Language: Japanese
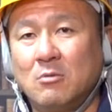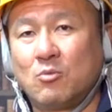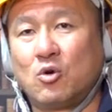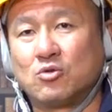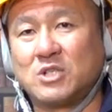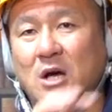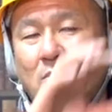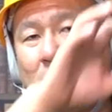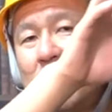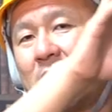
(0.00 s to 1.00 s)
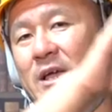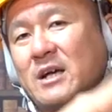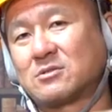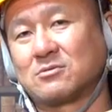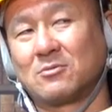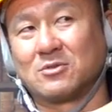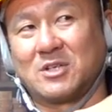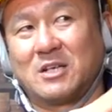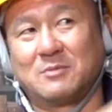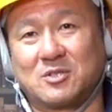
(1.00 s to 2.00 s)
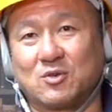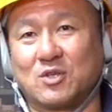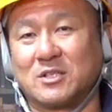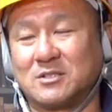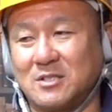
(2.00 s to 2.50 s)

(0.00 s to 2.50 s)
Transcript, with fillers: もう、じゃあ、俺らが安く工事やりますよなんて